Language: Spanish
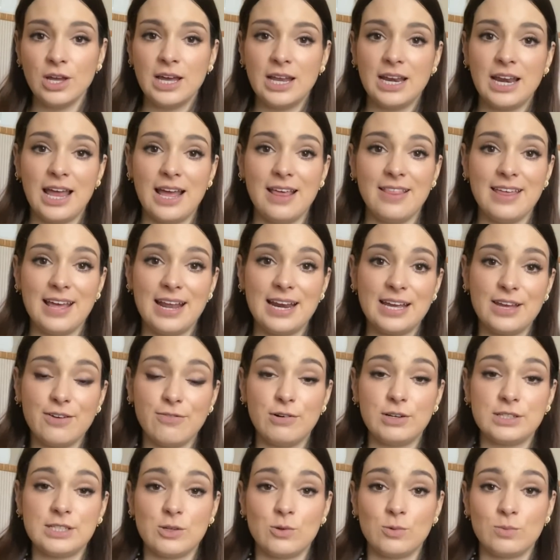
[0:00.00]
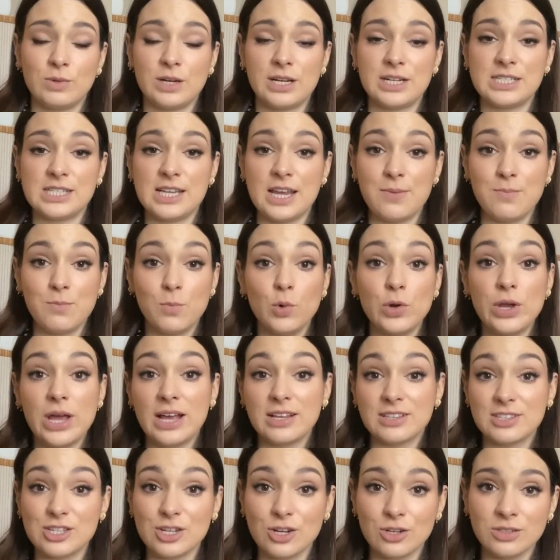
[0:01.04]
La idea era que fuese un jersey muy
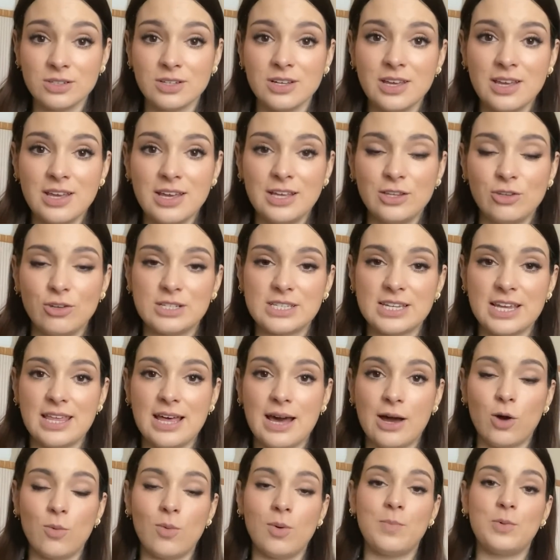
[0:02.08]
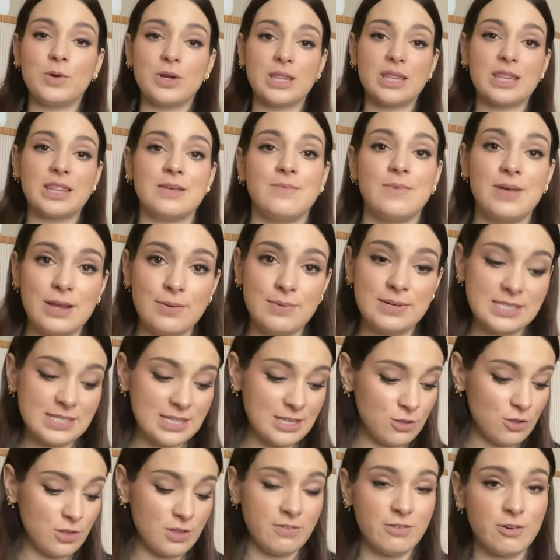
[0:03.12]
anchón, entonces queda como por encima del
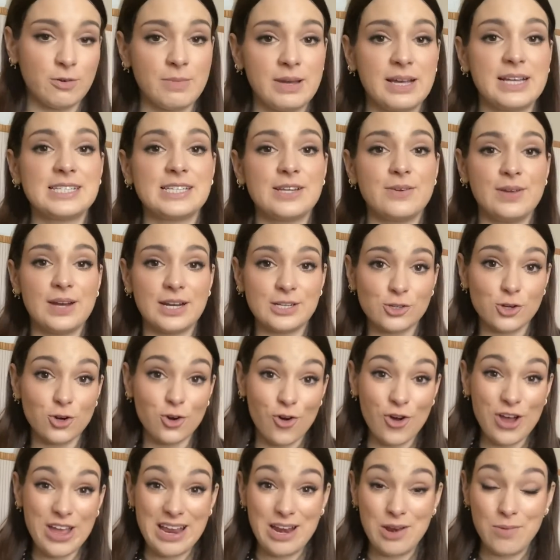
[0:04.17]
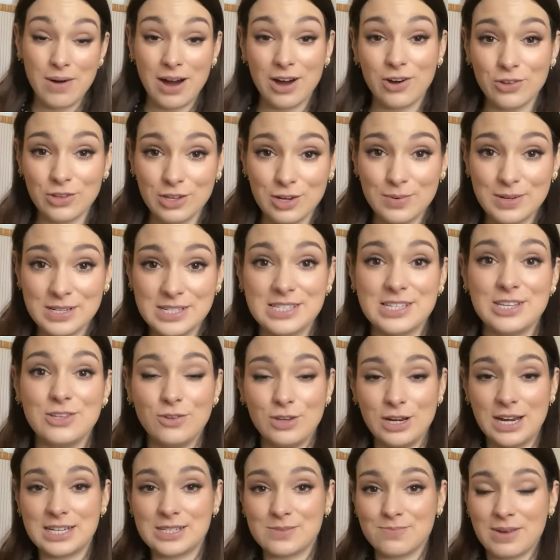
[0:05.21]
vestido de forma que se viera solo el bajo del vestido y
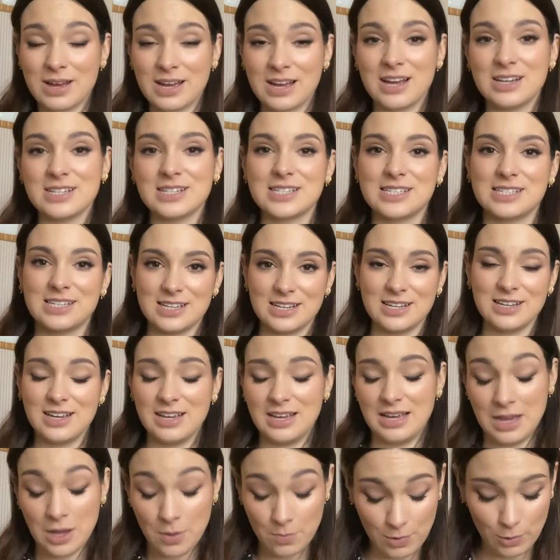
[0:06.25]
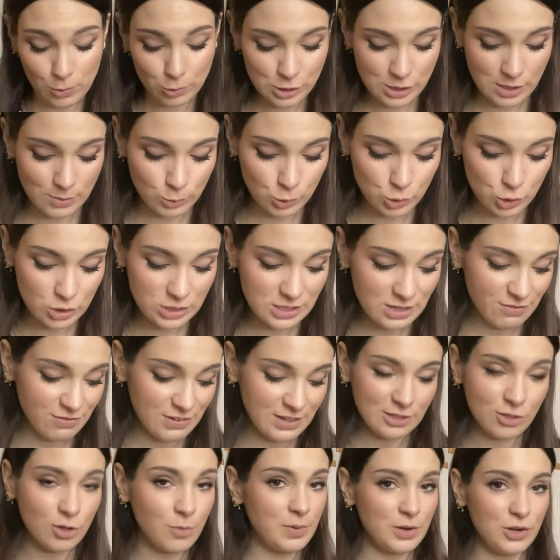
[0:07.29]
las mangas, así me gusta mucho ese
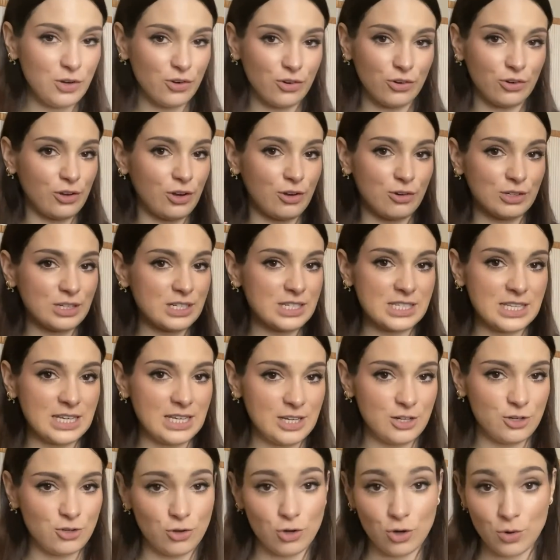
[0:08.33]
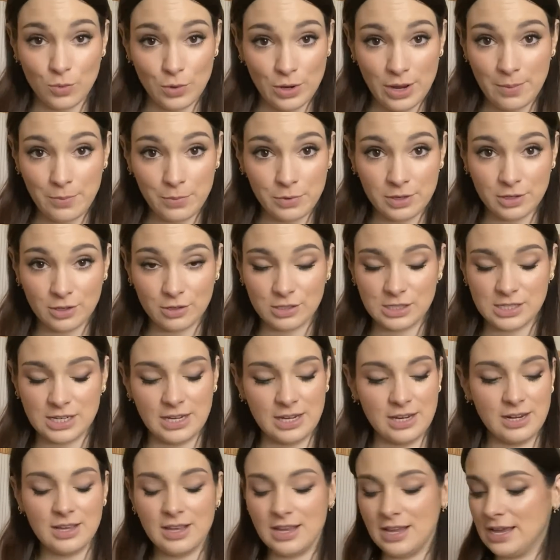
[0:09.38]
efecto, pero creo que con este no lo voy a poder
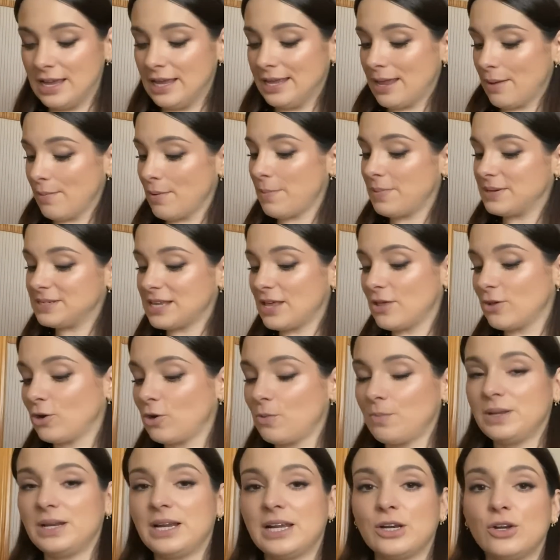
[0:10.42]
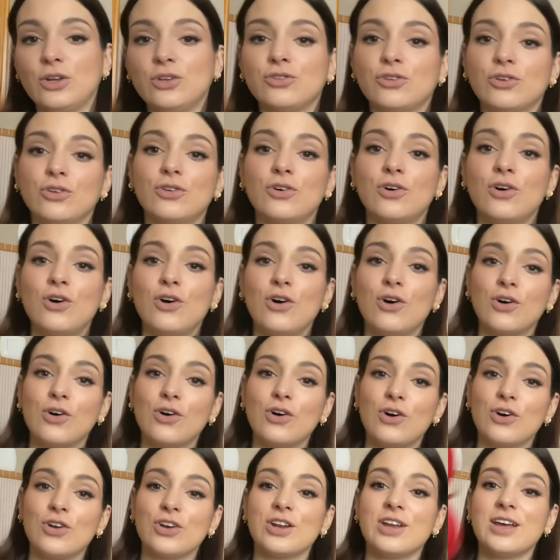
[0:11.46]
conseguir. Y había pensado combinarlo todo
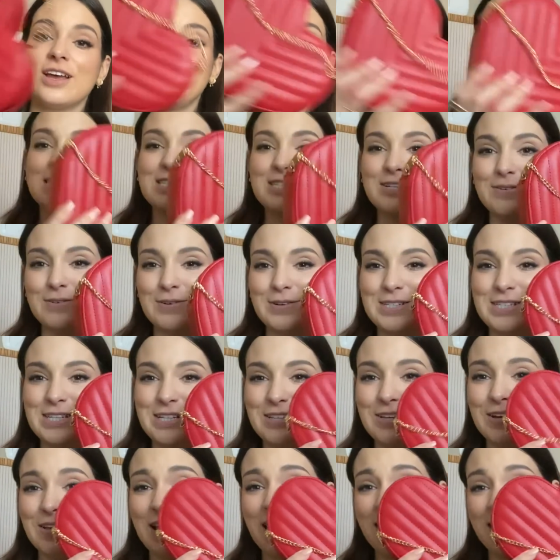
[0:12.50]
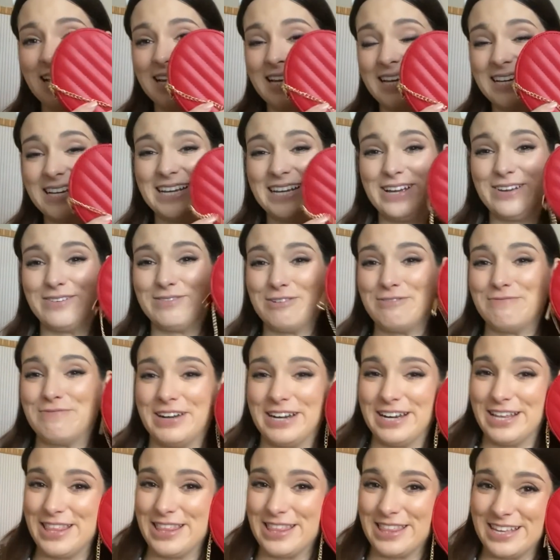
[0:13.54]
con este bolsito de aquí, que me
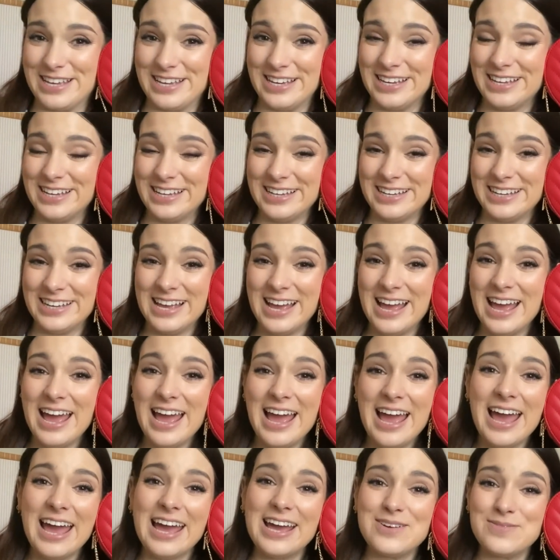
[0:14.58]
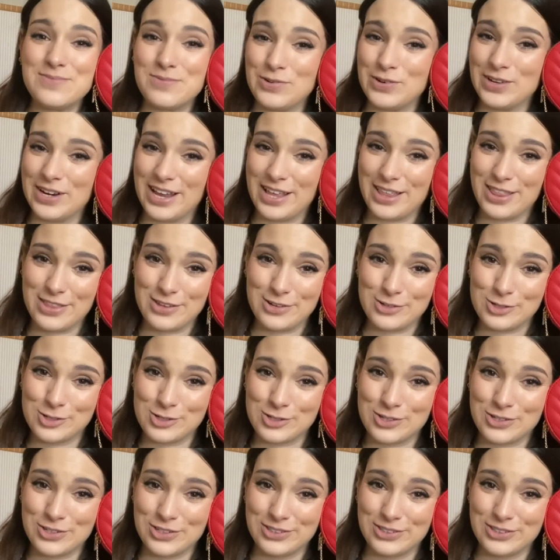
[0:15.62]
parece es muy gracioso.